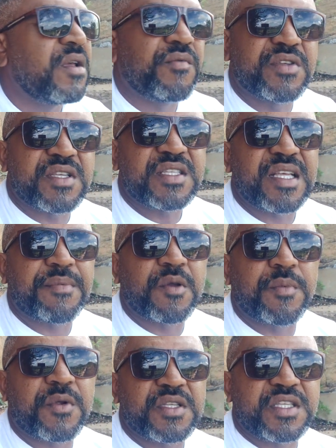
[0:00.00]
Vocês sabem que o
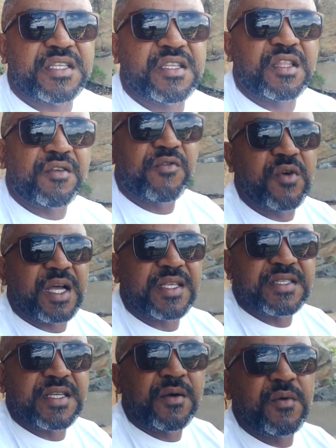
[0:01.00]
processo de
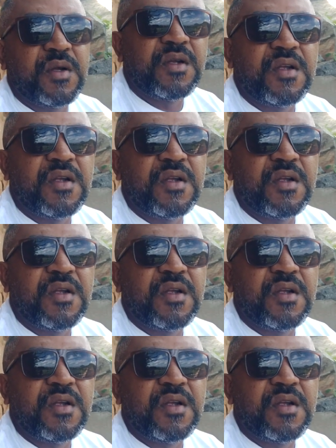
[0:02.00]
divulgação